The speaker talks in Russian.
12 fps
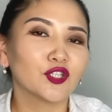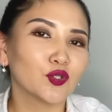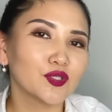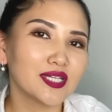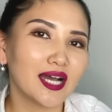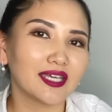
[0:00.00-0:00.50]

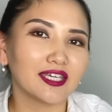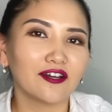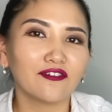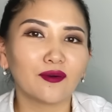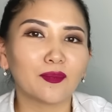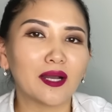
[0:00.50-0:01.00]
Друзья, я
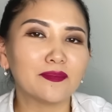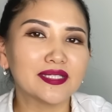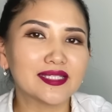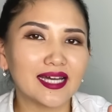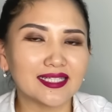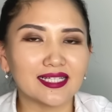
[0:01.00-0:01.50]
вам
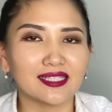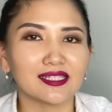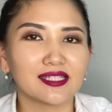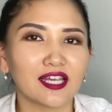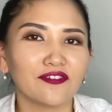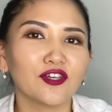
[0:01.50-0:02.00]
обязательно
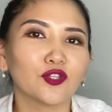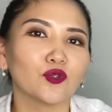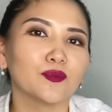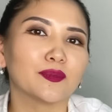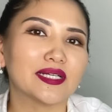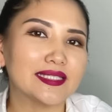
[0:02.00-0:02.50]

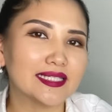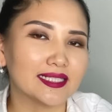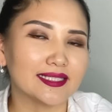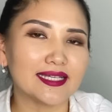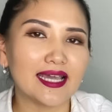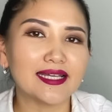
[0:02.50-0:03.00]
советую
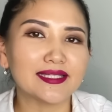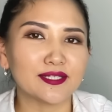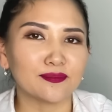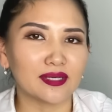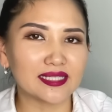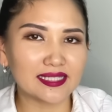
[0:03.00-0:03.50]
поделать эти
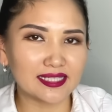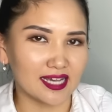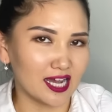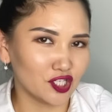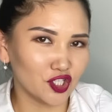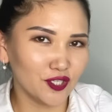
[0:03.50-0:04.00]

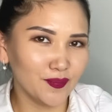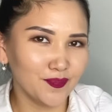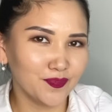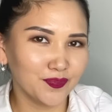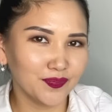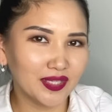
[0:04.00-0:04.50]
массажи,
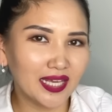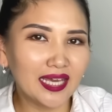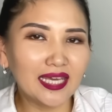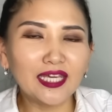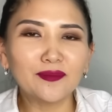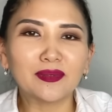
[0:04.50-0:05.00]

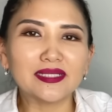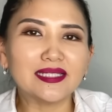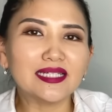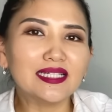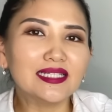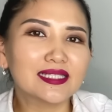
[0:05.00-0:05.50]
и
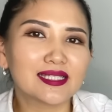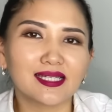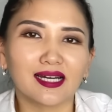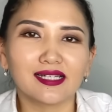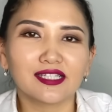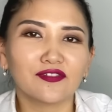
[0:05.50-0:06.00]

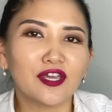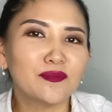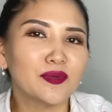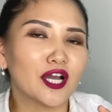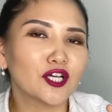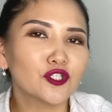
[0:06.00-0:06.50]
поделиться
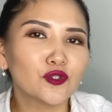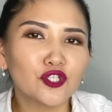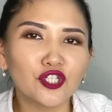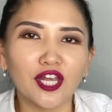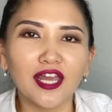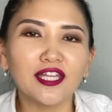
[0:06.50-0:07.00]
своими
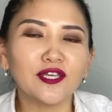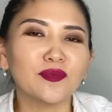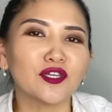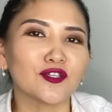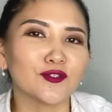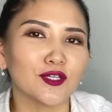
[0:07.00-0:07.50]

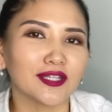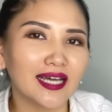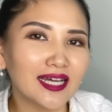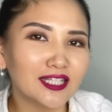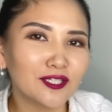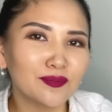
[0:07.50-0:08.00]
ощущениями,
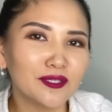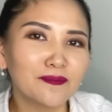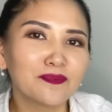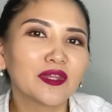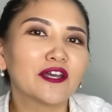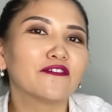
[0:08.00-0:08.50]
результатами
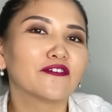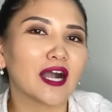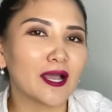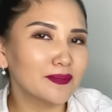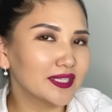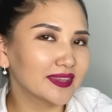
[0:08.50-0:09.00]
в
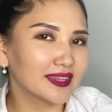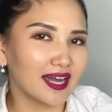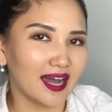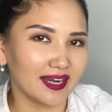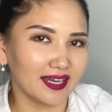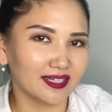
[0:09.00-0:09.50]

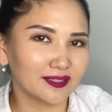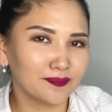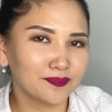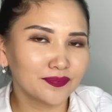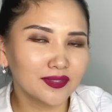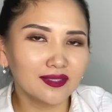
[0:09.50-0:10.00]
комментариях.
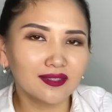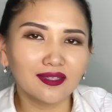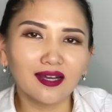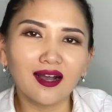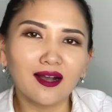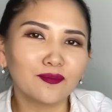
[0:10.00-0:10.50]

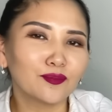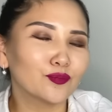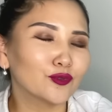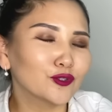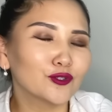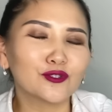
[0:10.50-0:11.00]
Я
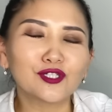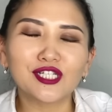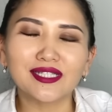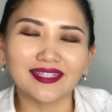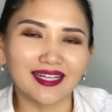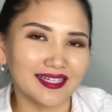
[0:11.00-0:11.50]
буду
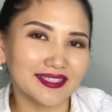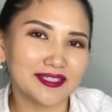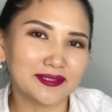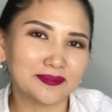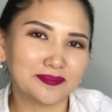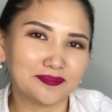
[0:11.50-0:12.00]
ждать.